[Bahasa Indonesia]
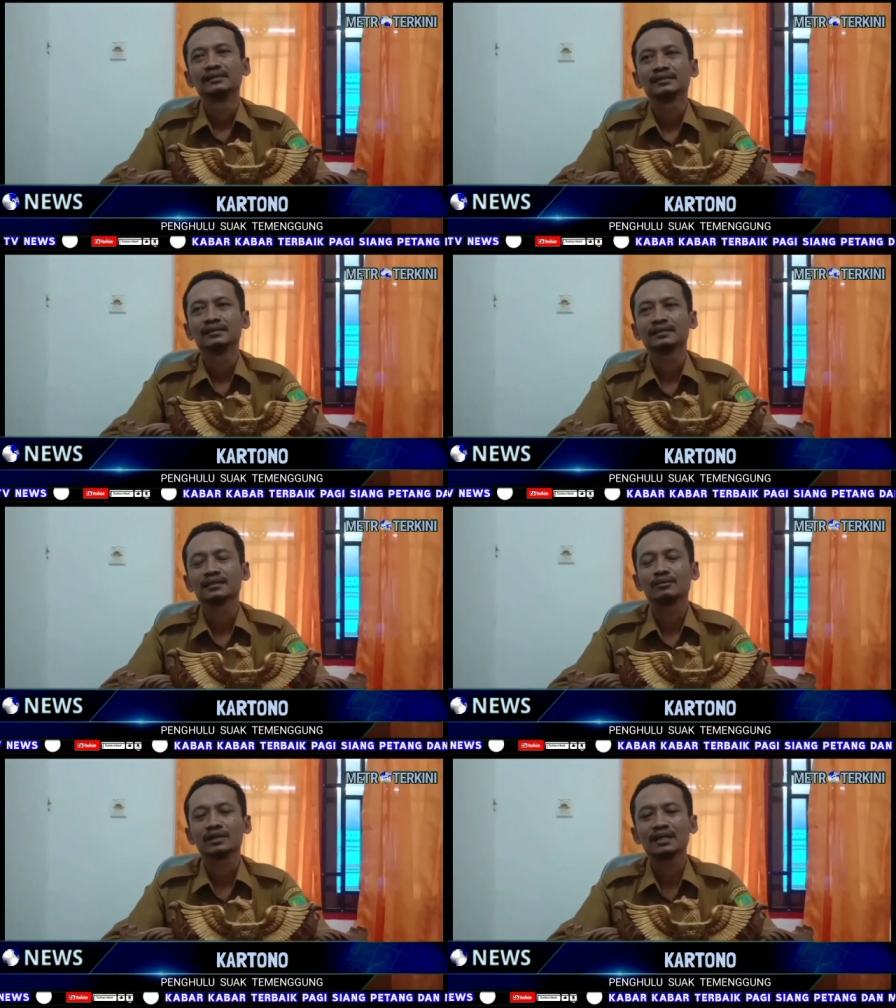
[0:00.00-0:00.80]
uh,
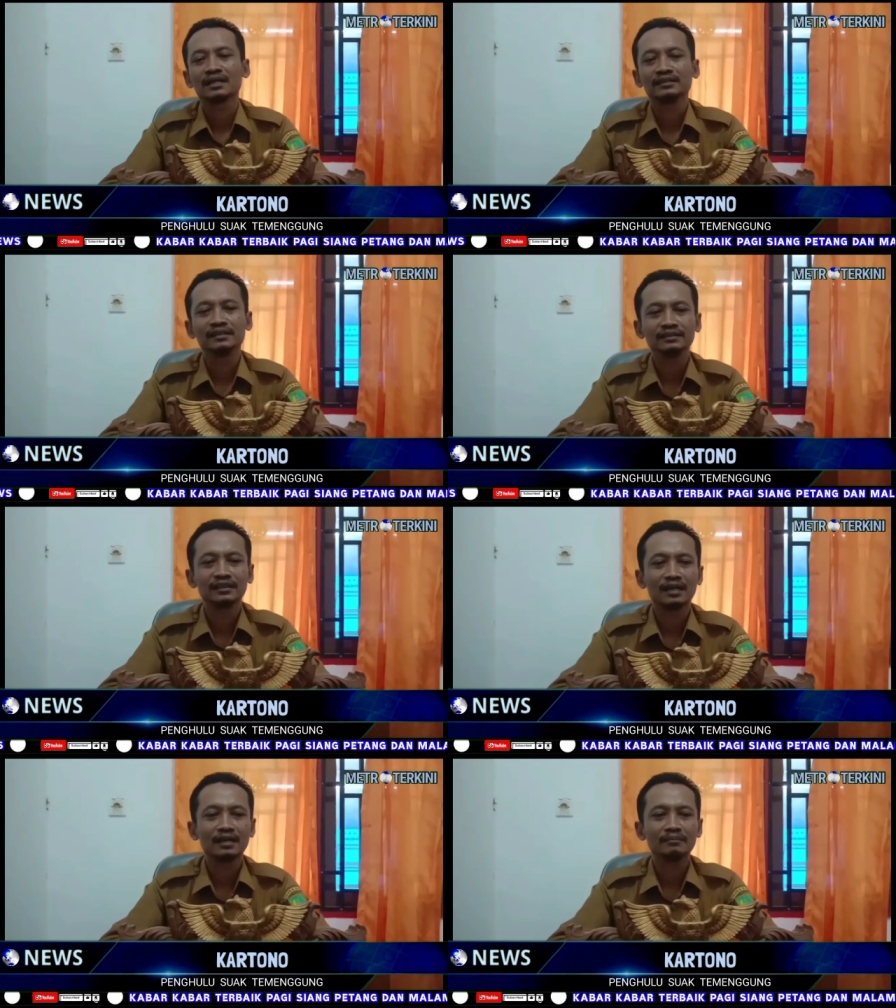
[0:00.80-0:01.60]
kewenangan
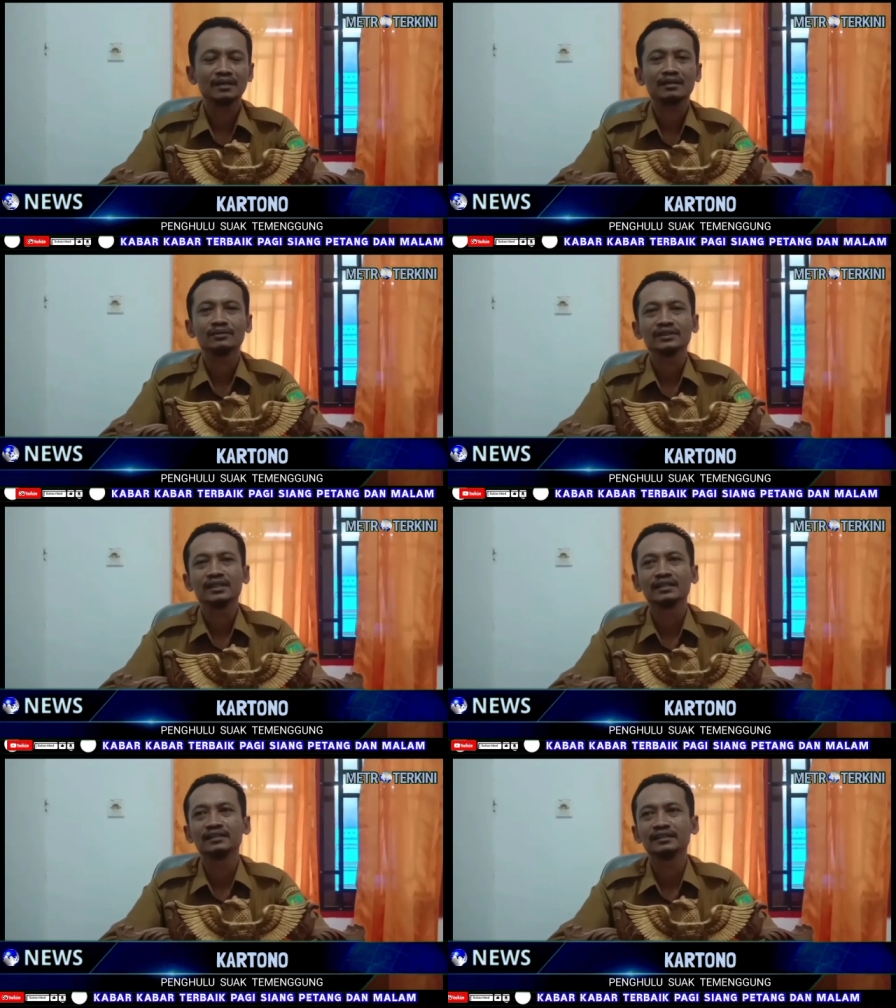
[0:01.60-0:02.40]
desa melalui
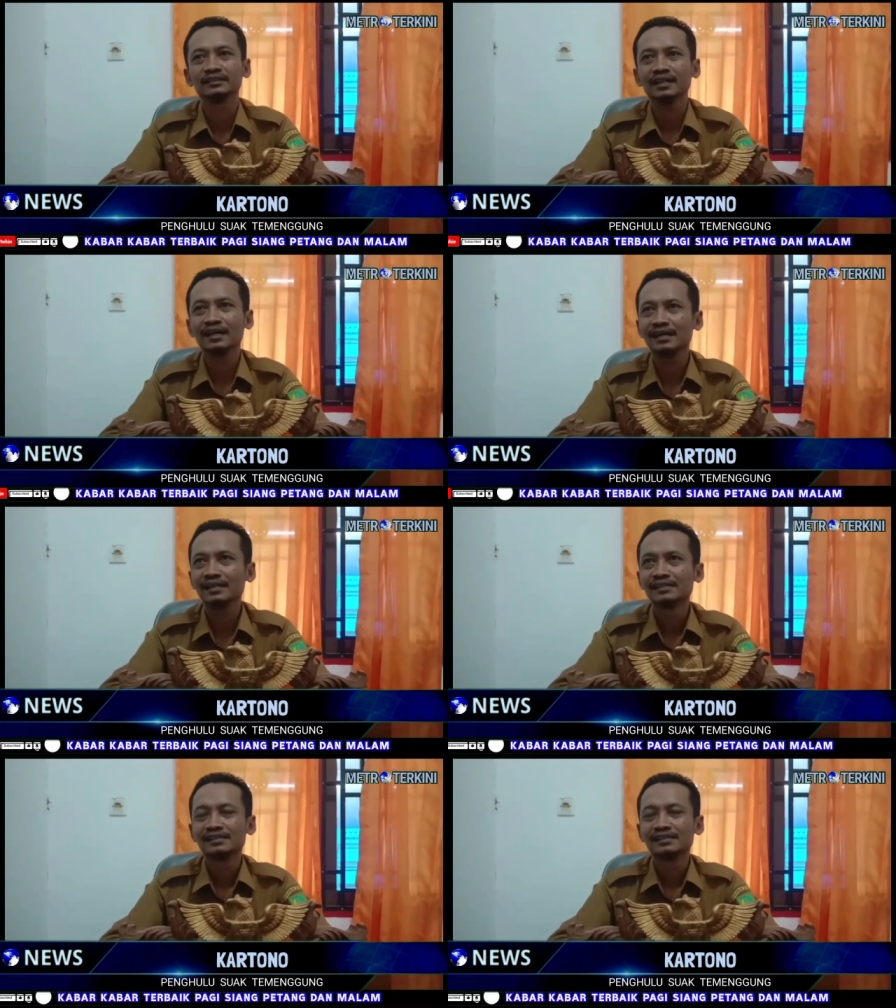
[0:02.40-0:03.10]
dana desa,